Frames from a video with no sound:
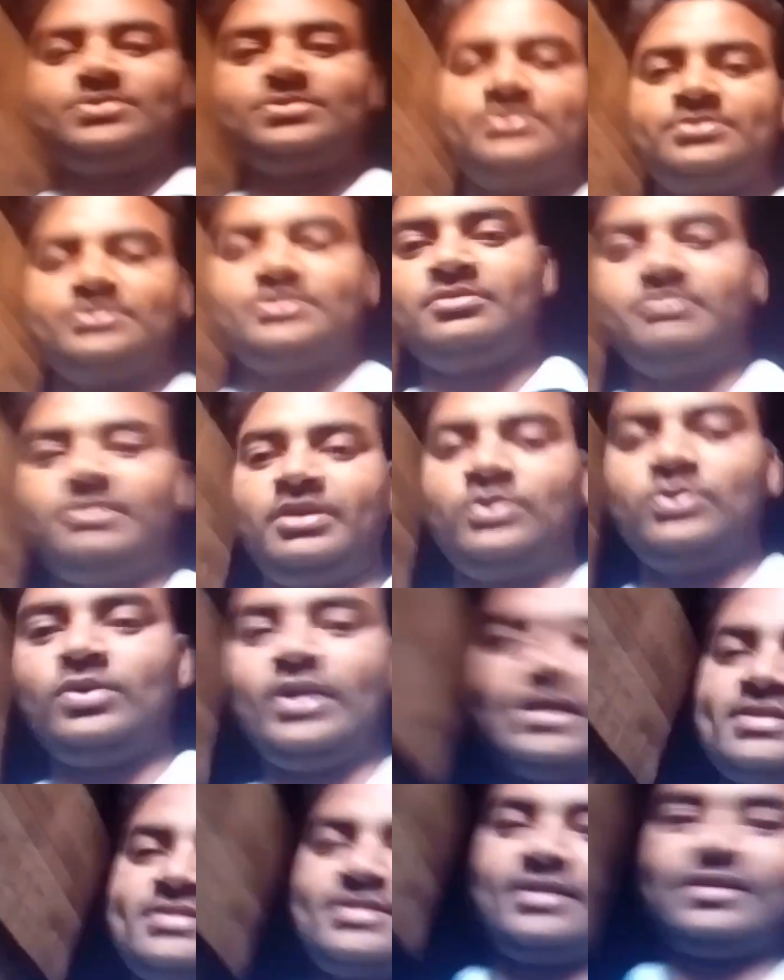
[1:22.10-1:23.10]
हूँ
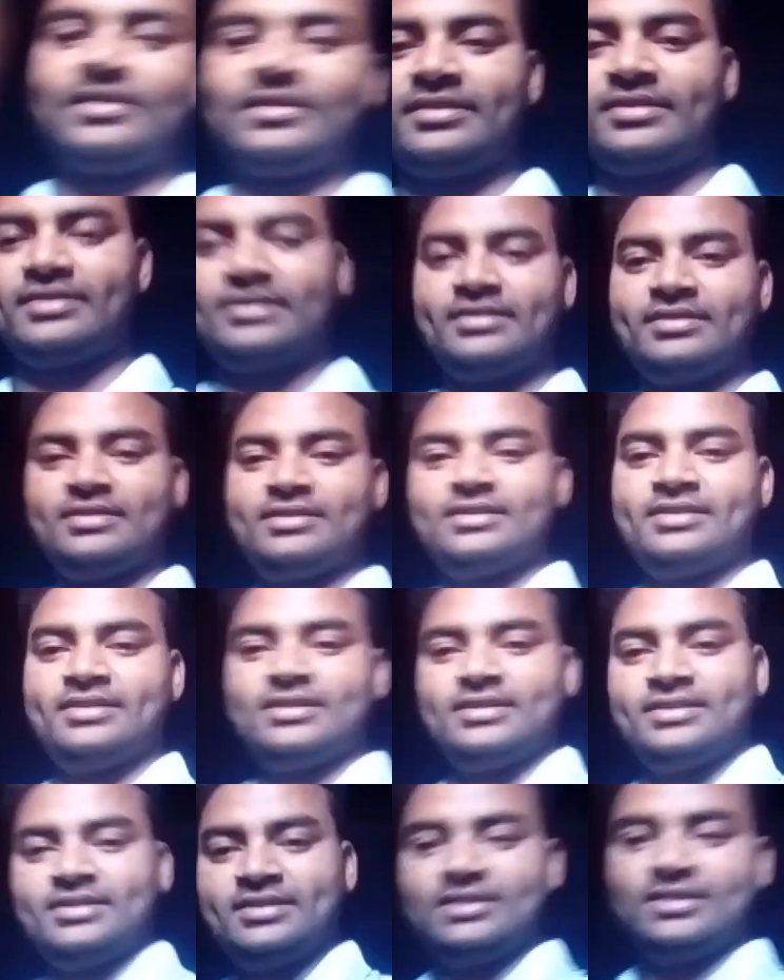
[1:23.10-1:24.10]
बिल्कुल ऐसे
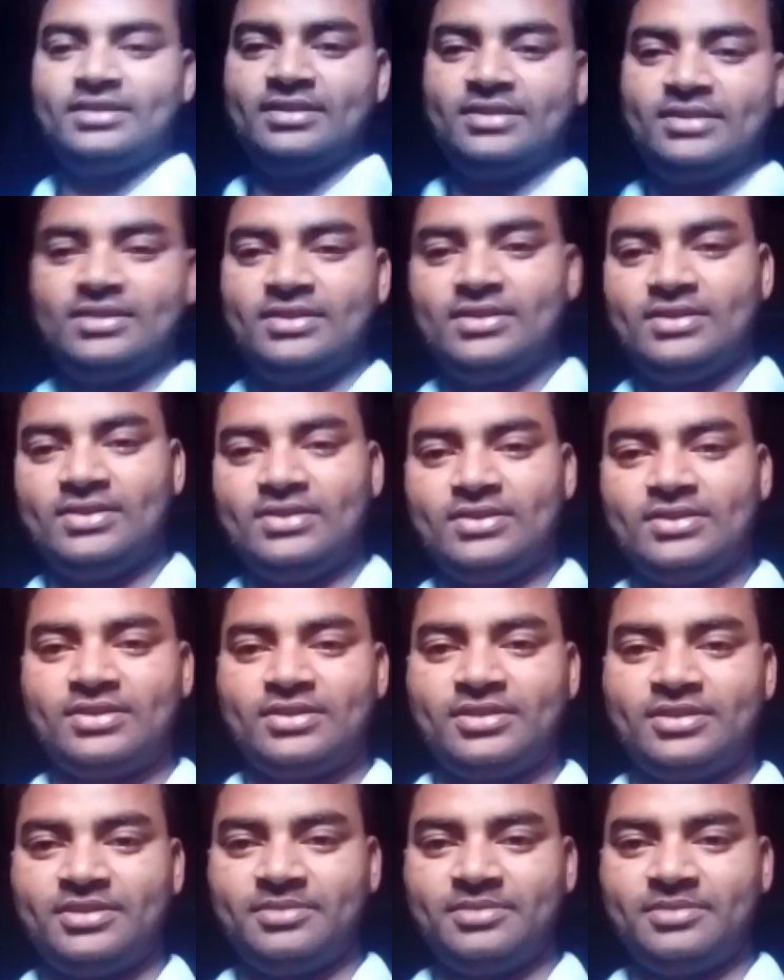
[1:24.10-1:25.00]
और